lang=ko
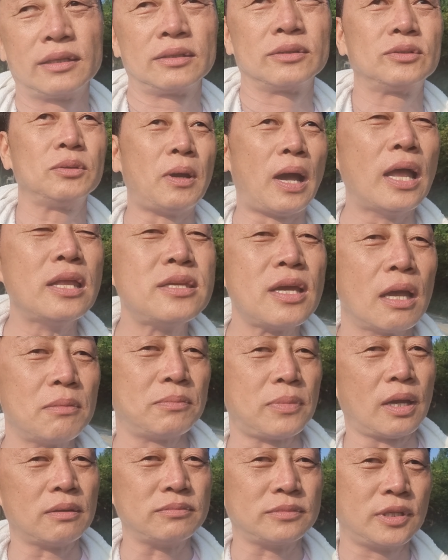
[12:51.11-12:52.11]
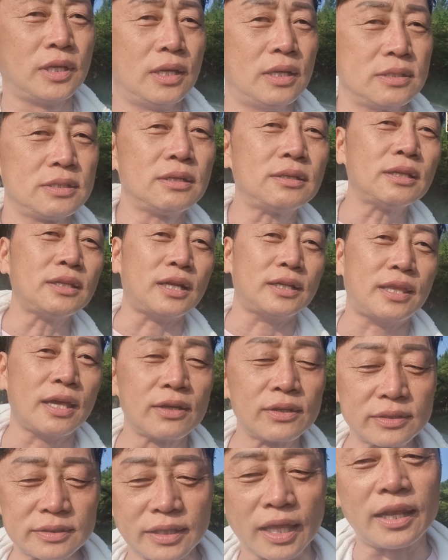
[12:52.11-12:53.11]
좀 안지 한, 한, 서너 달
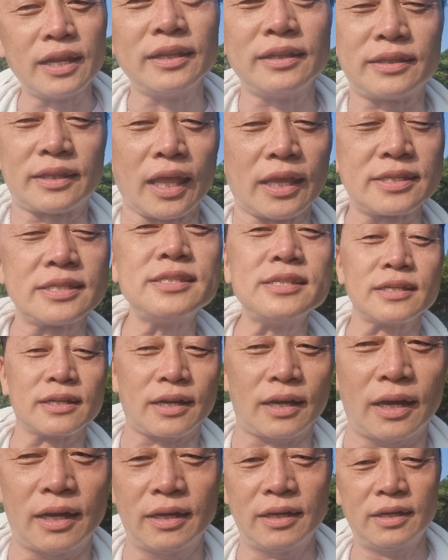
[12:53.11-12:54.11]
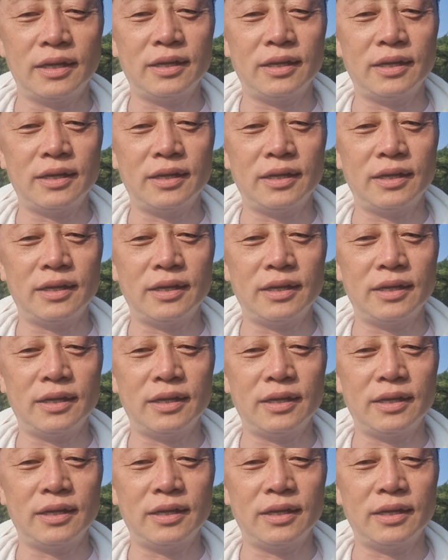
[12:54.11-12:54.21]
된, 된, 됐으니까.